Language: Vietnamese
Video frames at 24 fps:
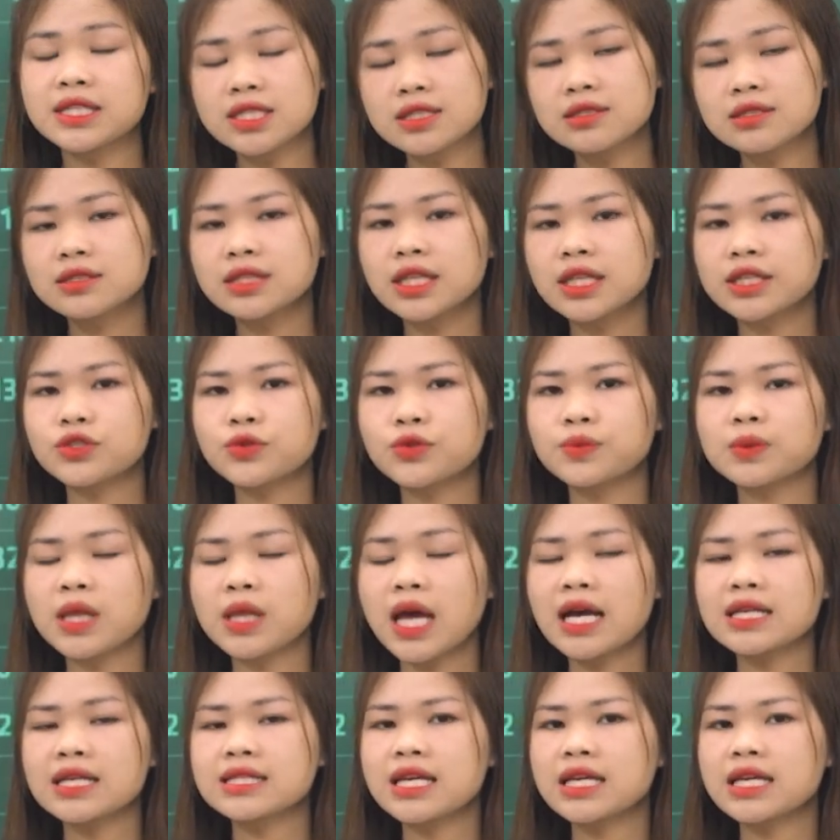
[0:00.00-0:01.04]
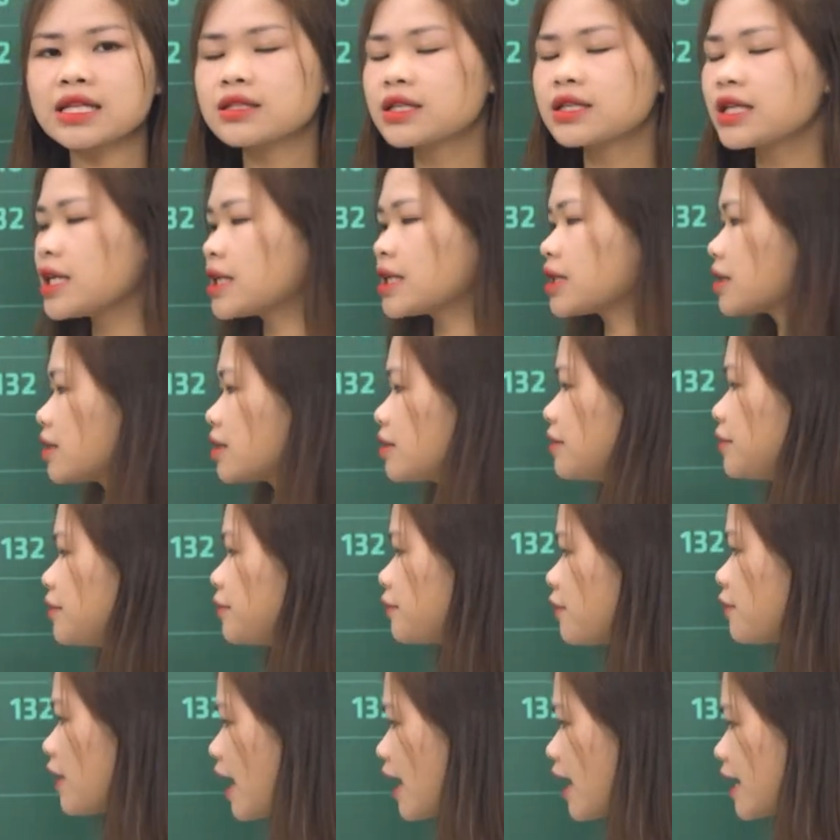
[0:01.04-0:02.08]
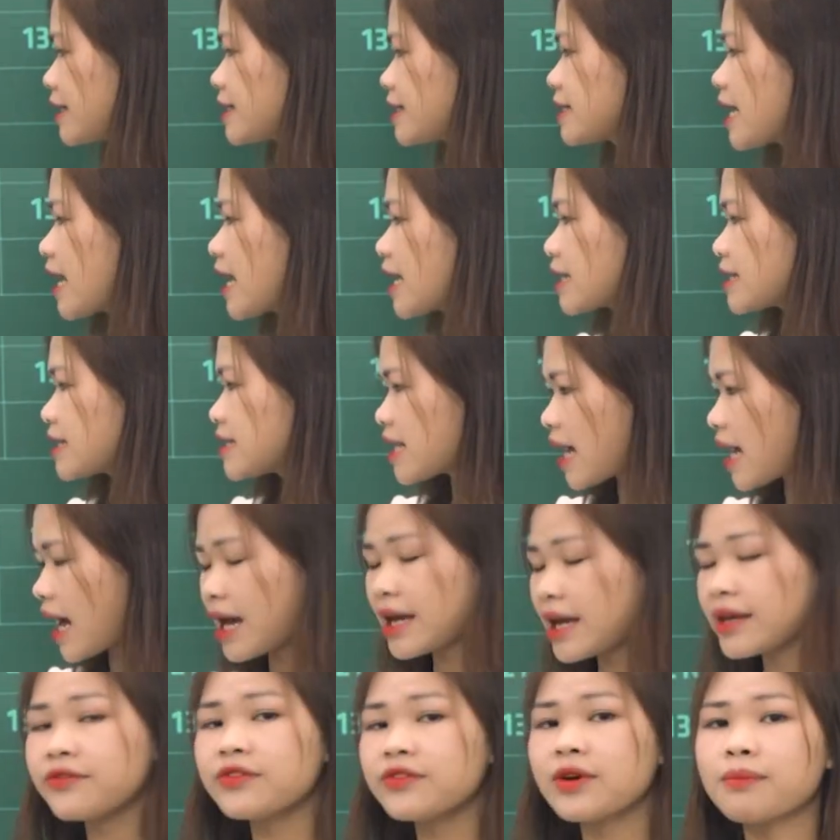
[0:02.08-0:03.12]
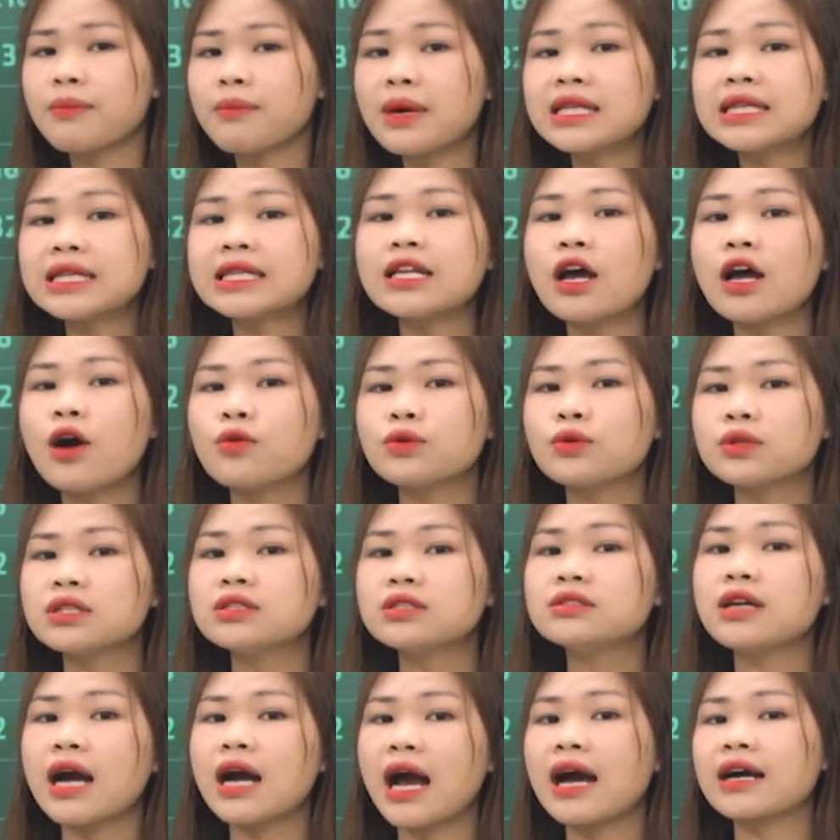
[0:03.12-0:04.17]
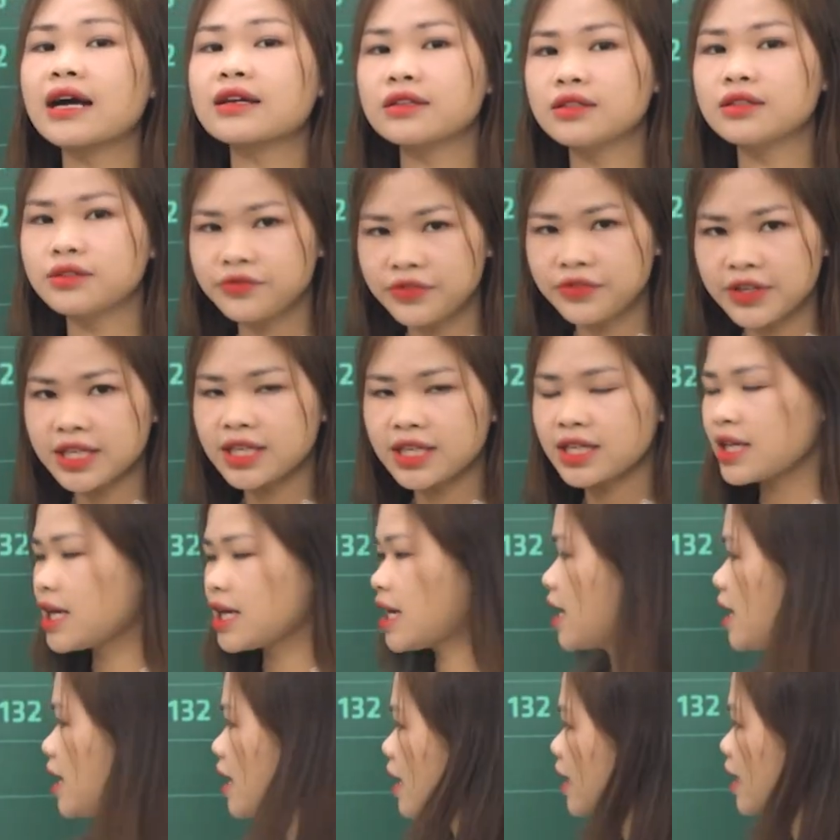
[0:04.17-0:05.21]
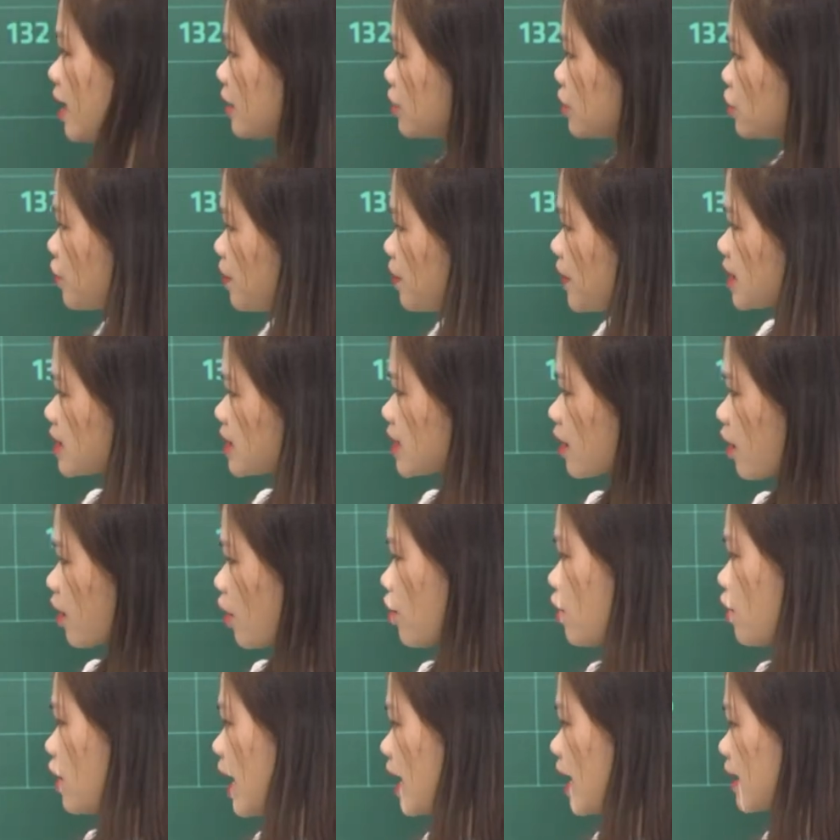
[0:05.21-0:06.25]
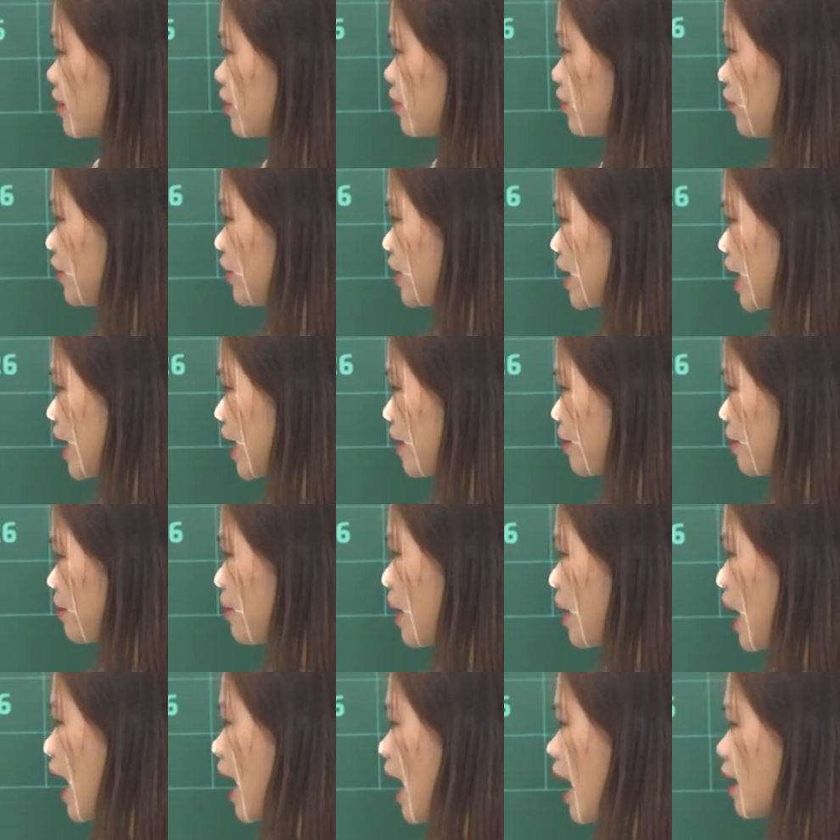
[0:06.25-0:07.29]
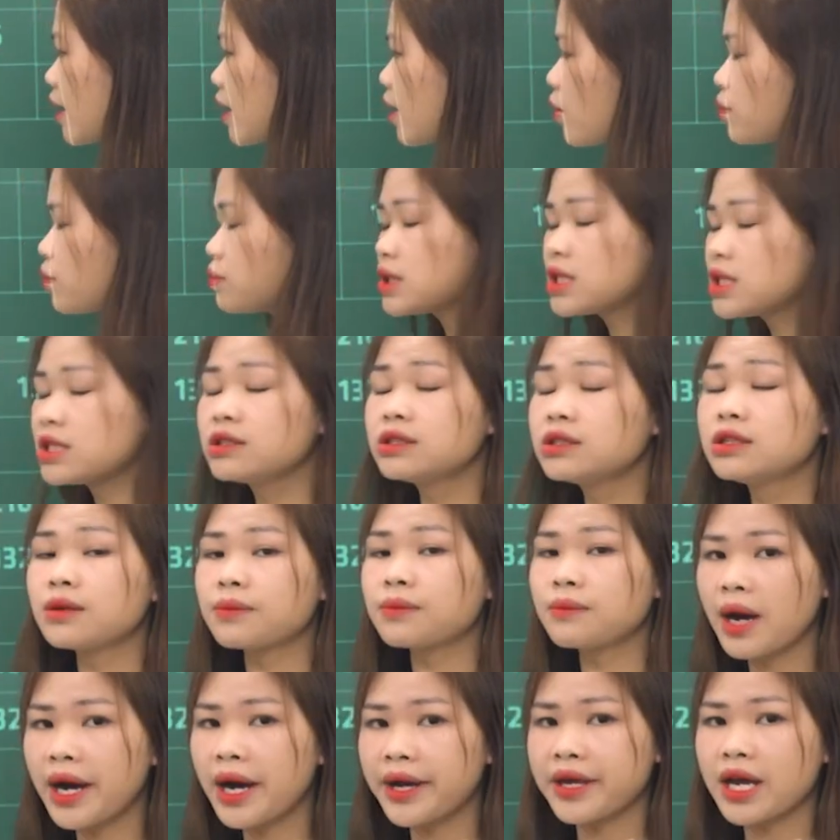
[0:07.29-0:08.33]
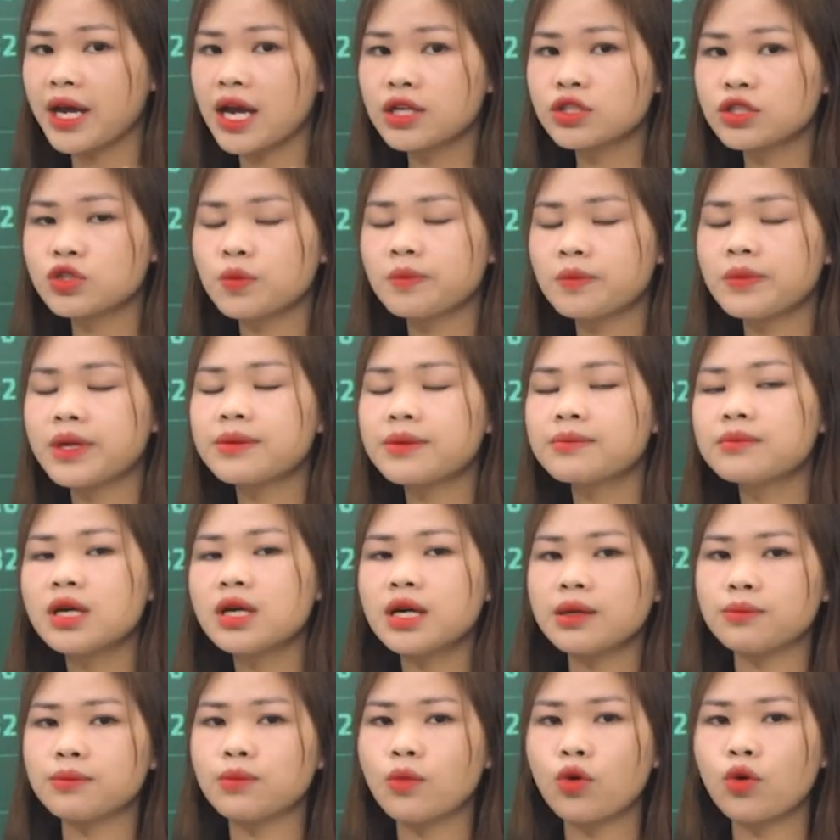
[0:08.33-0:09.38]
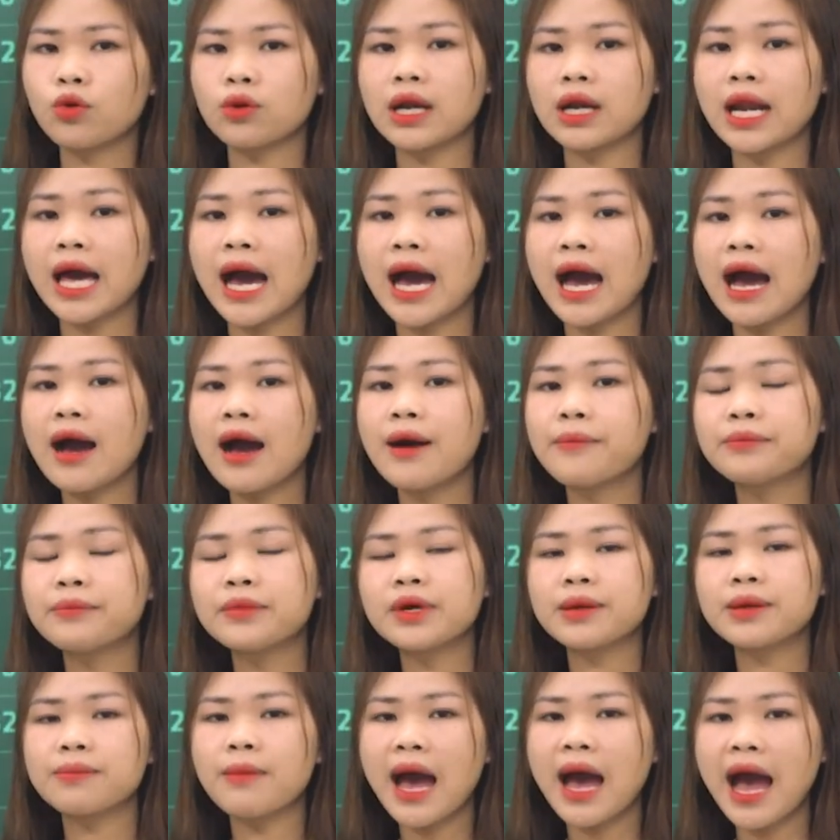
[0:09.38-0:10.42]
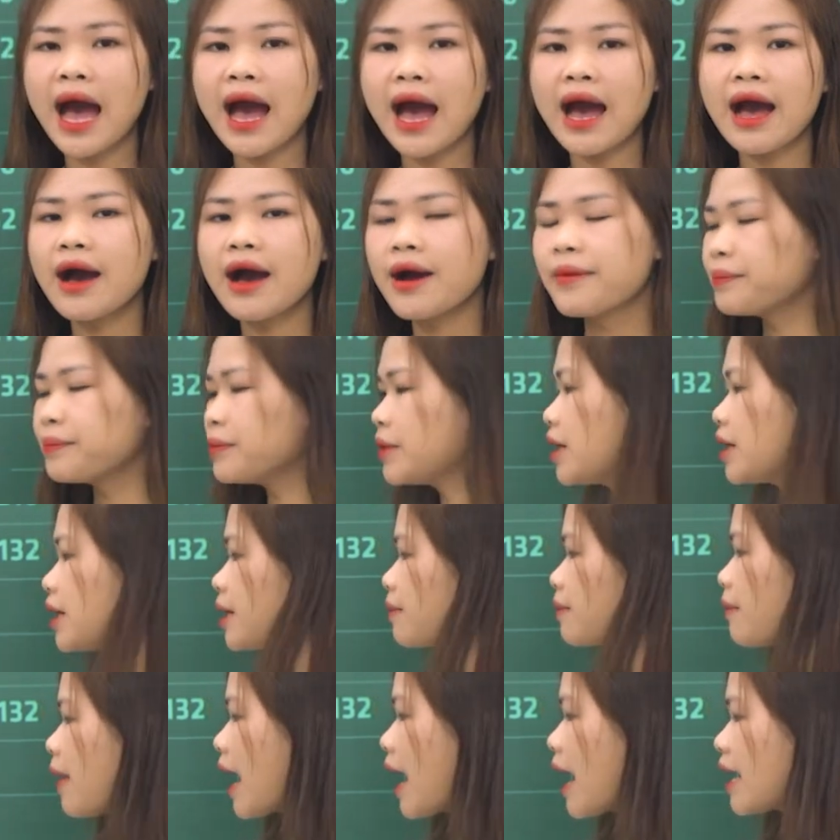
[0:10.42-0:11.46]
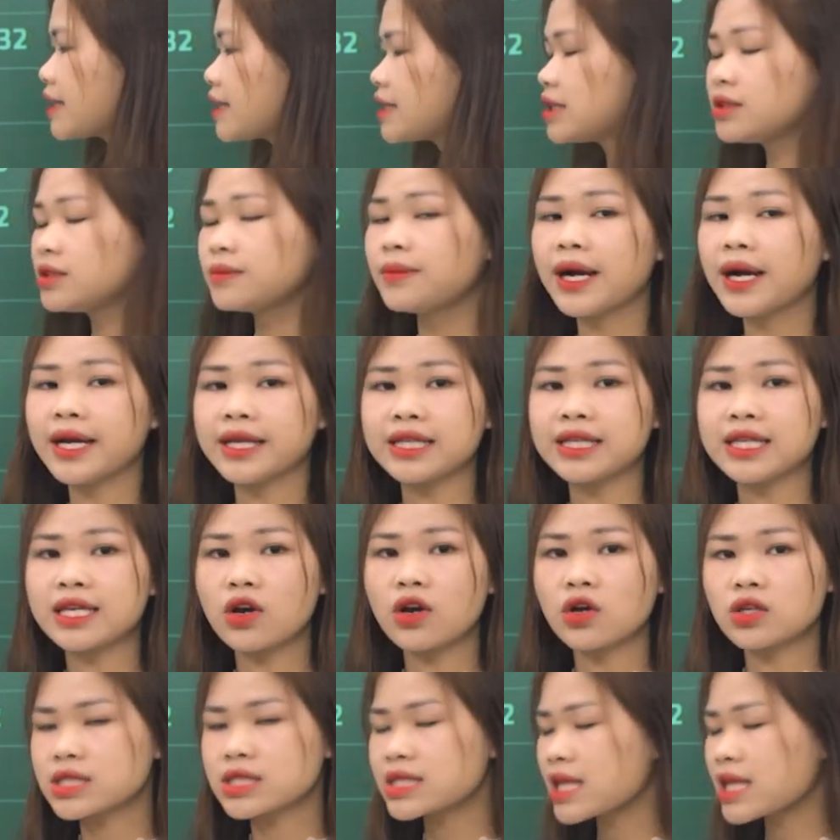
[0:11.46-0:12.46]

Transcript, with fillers: trừ thì chúng ta sẽ thực hiện từ phải sang trái và bắt đầu từ hàng đơn vị. Chúng mình sẽ có ở hàng đơn vị này, ba không trừ được bảy, chúng mình mượn một là mười ba, mười ba trừ bảy thì còn